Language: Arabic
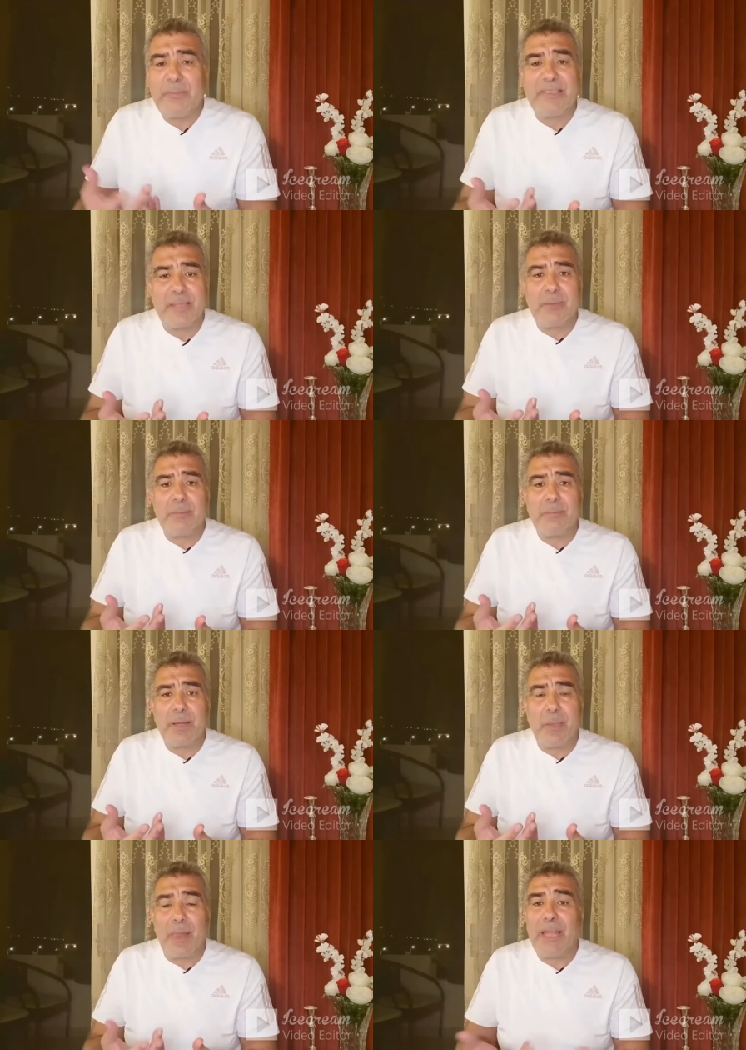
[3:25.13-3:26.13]
و... بسبب
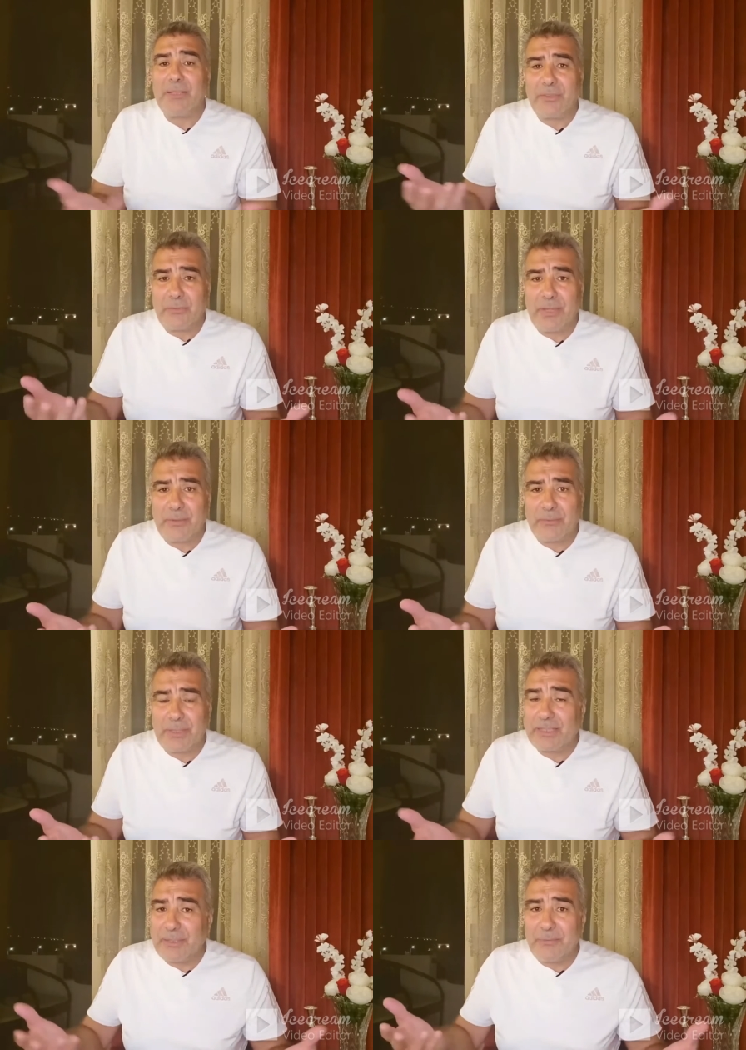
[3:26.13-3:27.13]
الجفاف
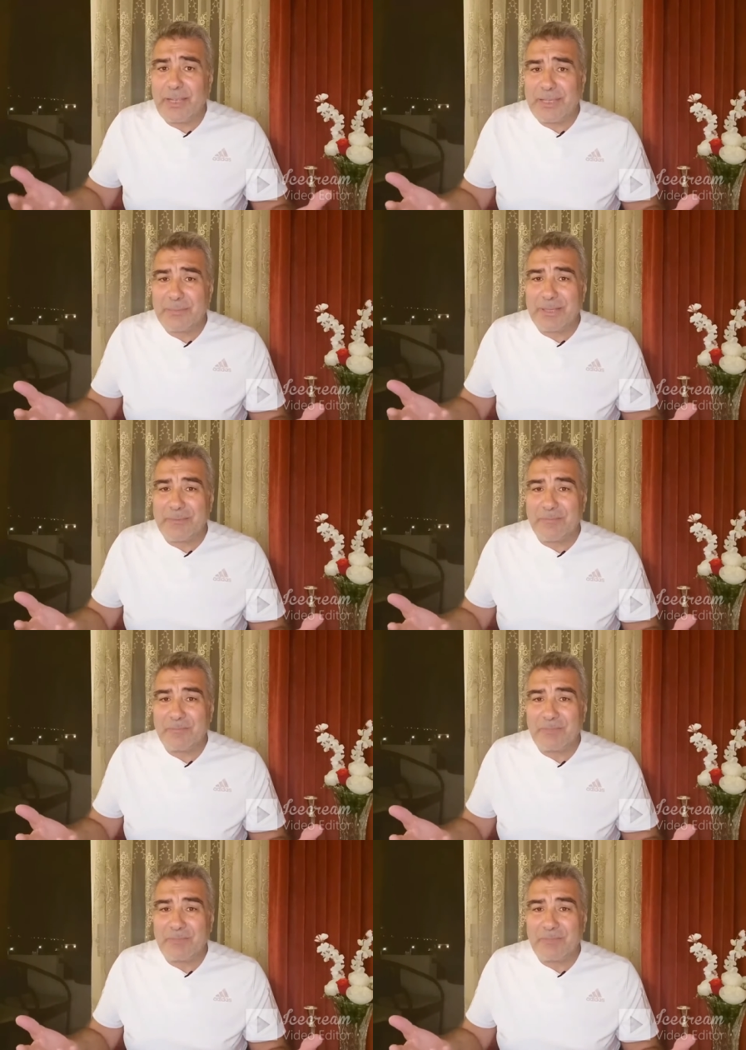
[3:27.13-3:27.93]
اختفاء الماء